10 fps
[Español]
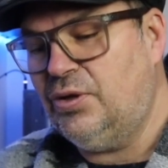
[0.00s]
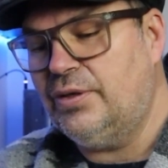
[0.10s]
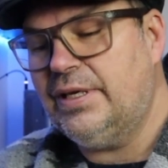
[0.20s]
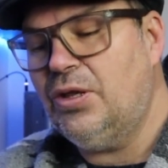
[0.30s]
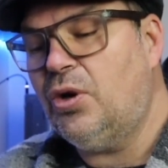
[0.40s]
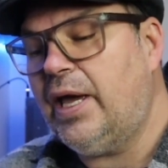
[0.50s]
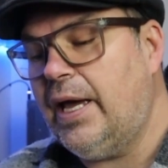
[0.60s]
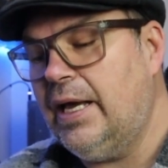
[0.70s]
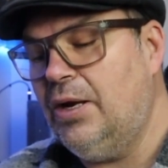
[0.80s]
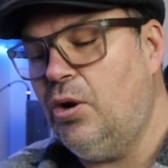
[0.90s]
Entonces lo
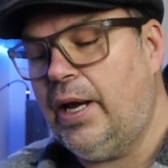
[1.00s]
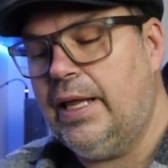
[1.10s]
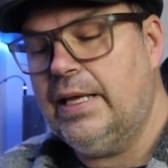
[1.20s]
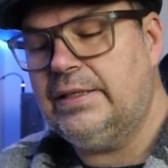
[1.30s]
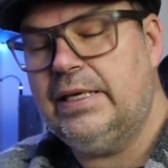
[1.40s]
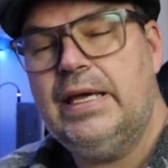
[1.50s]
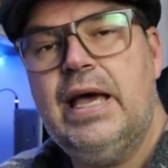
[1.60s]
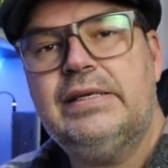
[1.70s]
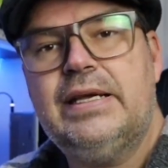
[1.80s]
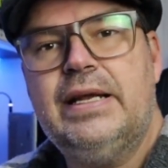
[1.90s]
que, lo que decidí
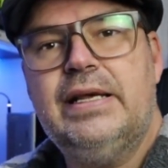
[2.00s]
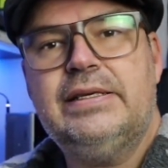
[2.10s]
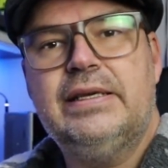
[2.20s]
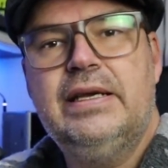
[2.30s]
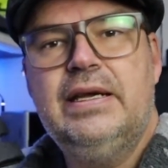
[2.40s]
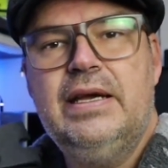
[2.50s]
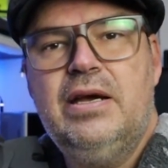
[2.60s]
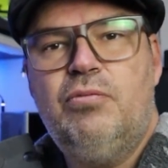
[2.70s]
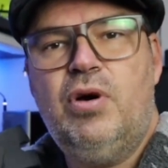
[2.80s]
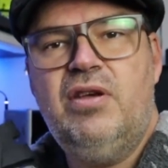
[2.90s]
hacer es
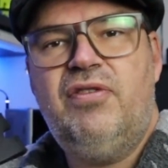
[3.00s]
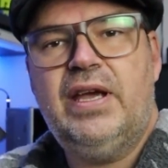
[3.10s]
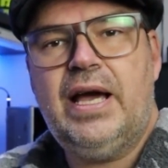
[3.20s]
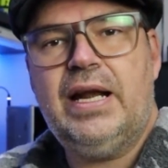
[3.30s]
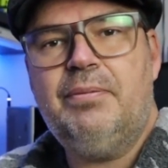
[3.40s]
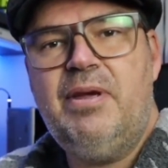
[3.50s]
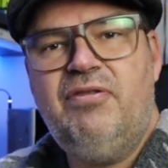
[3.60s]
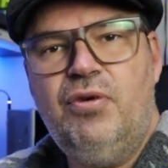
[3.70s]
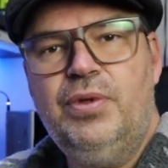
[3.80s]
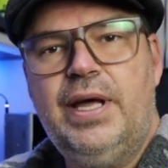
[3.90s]
modificar mi
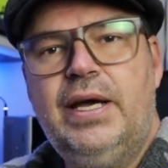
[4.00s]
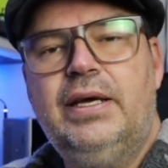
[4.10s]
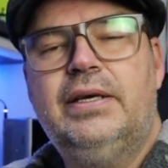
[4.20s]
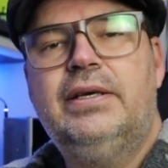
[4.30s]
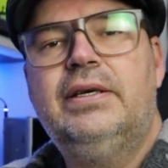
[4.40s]
funda